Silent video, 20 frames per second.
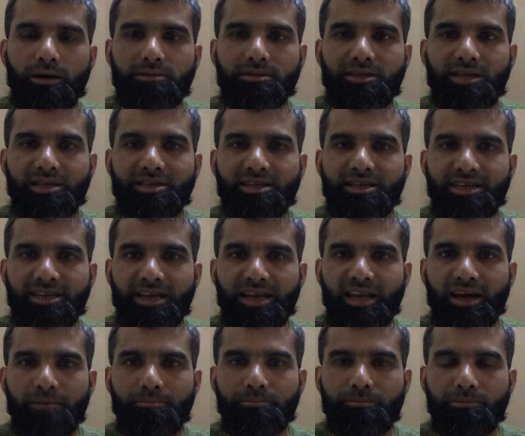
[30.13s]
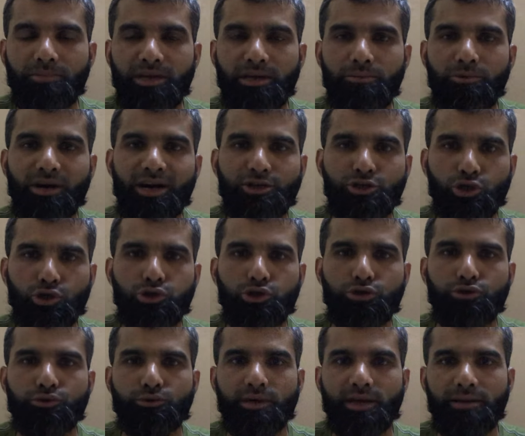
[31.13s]
তাদের কি লাভ এবং আসল
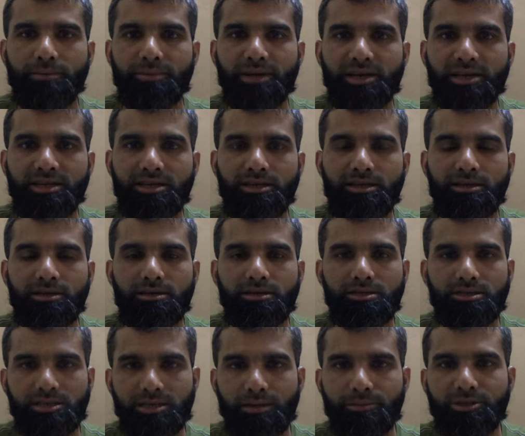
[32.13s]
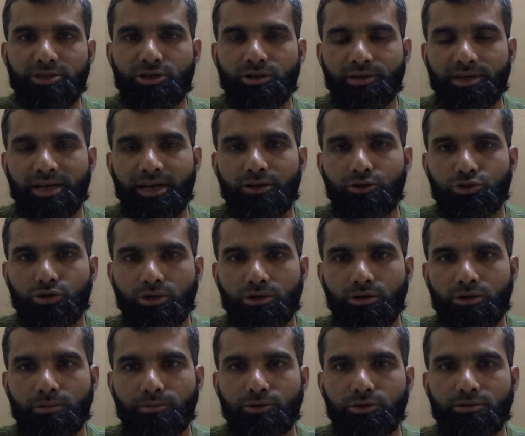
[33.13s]
সত্যটাই বাকি সে বিষয় নিয়ে আলোচনা
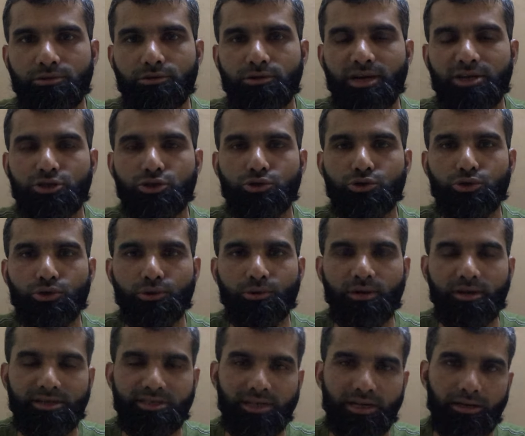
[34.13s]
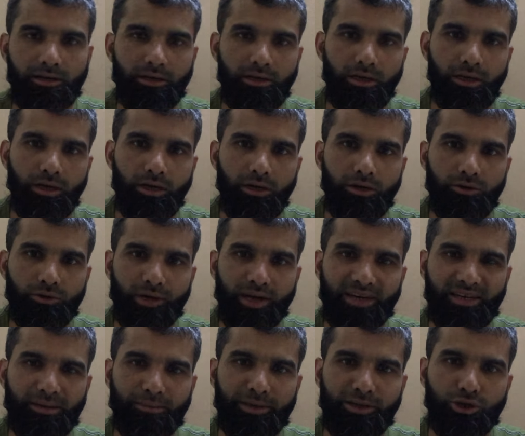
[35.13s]
করব তো আসলে শুরু করা যাক তো
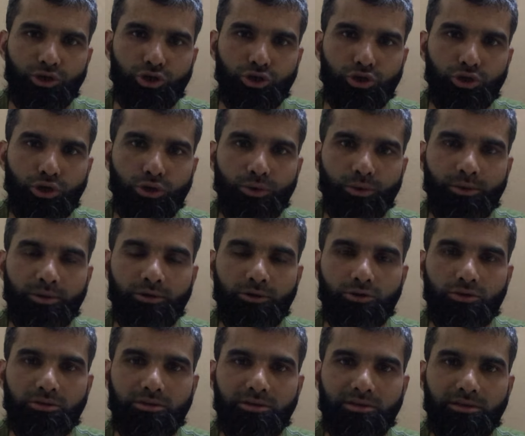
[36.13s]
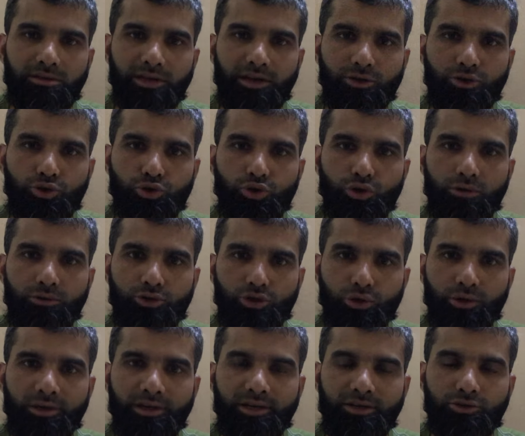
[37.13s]
একটা মানুষ যখন তার চর
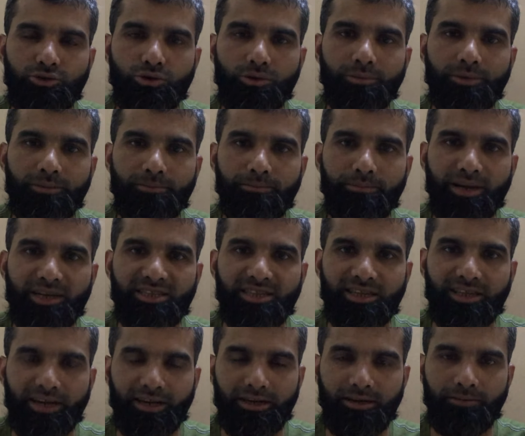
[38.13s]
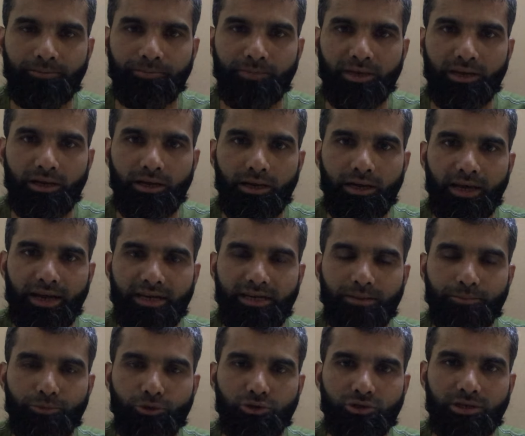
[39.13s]
শরীরে চর্বি বাড়তে থাকে একটা
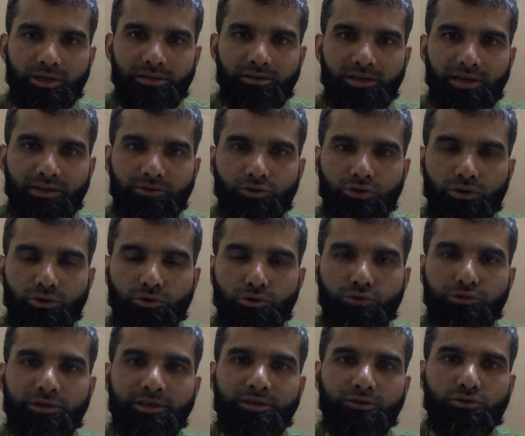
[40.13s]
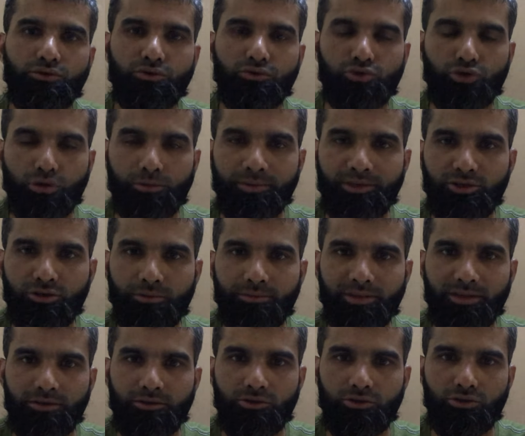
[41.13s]
পর্যায়ে তার যখন অতিরিক্ত চর্বি
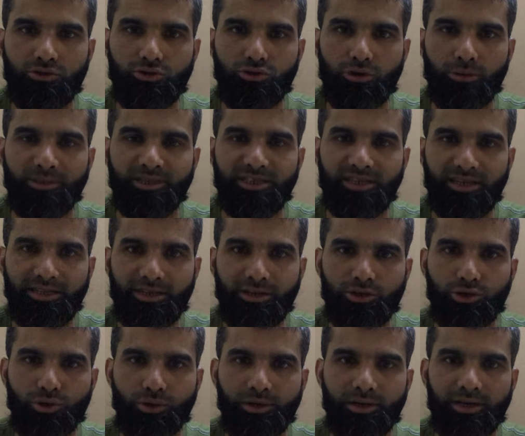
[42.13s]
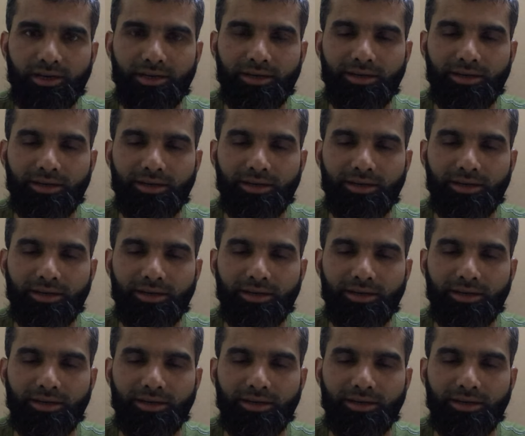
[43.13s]
জমে যায় তার শরীরে